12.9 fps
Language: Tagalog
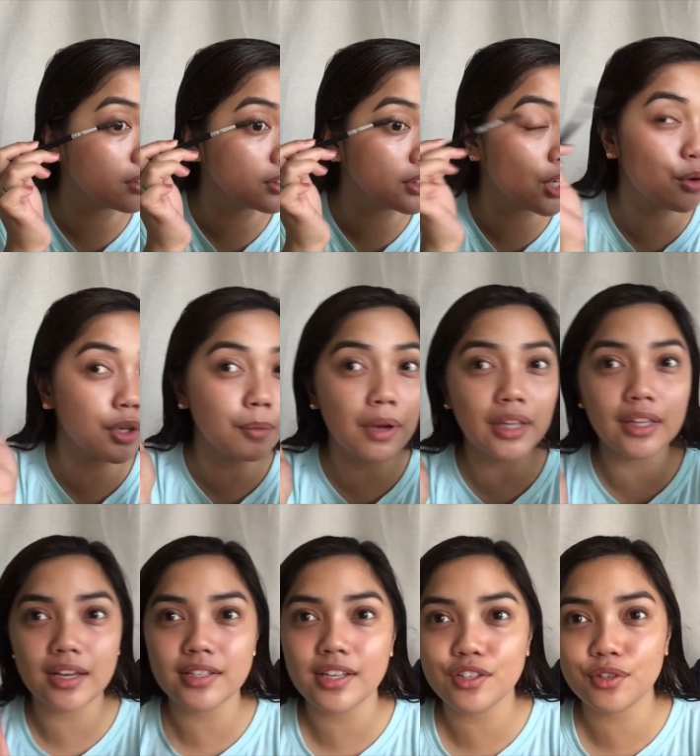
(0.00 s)
Sa Urban
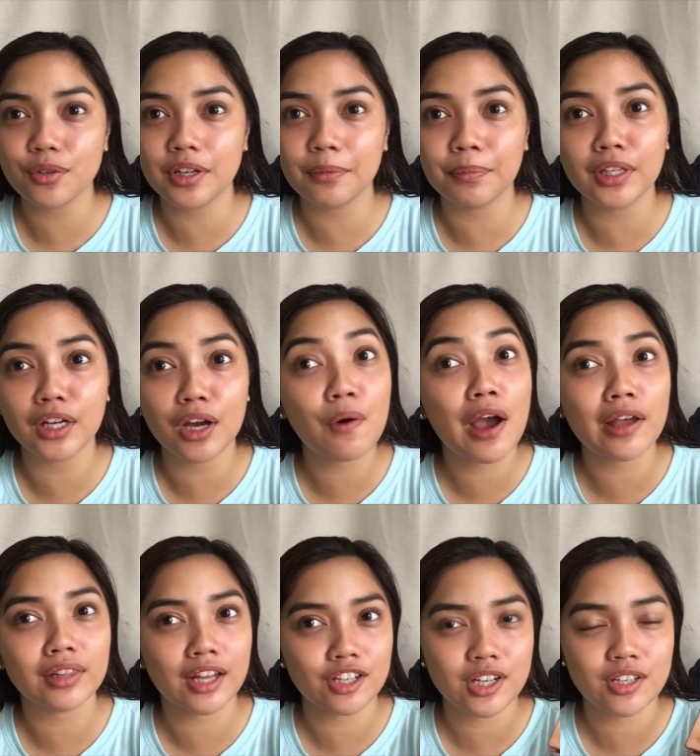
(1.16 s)
Essence ko rin pinagawa
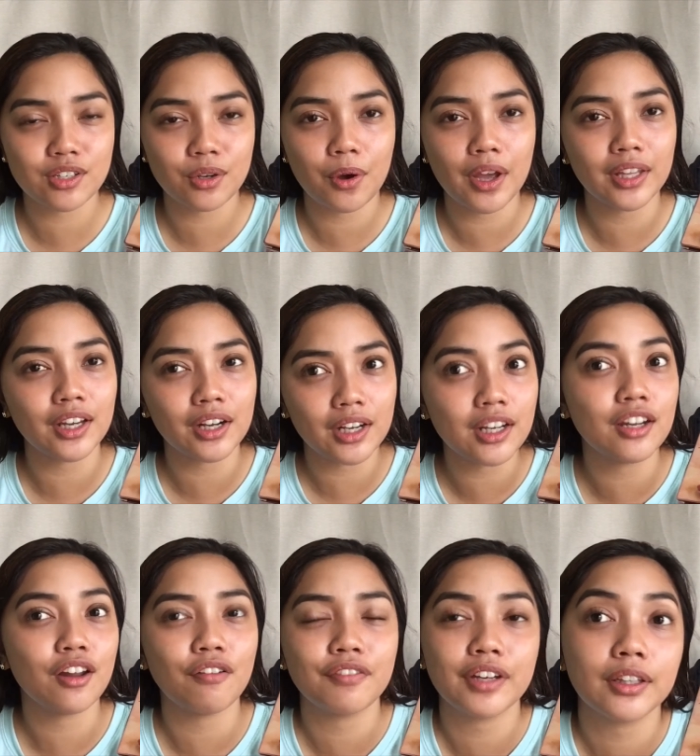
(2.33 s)
yung lashes ko and I really
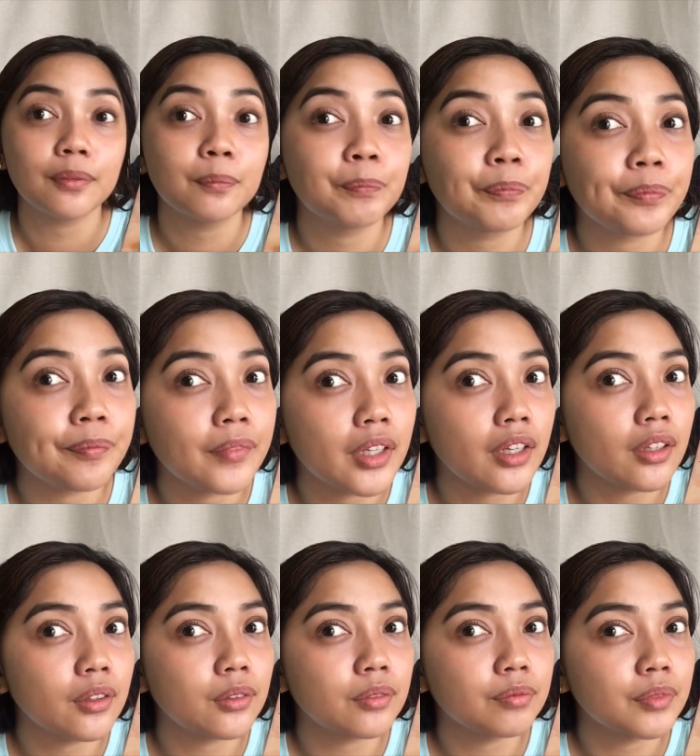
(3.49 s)
love it.
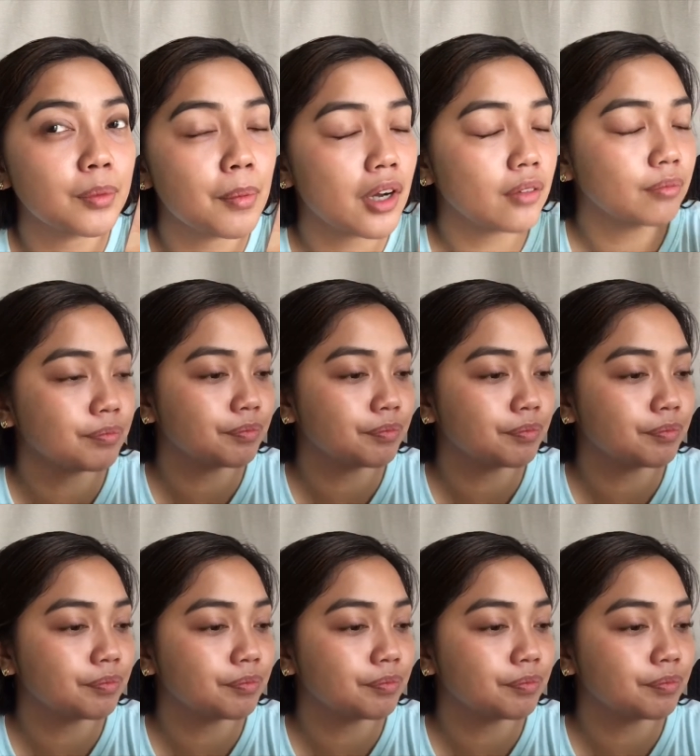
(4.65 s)
Ayan o, oh, diba?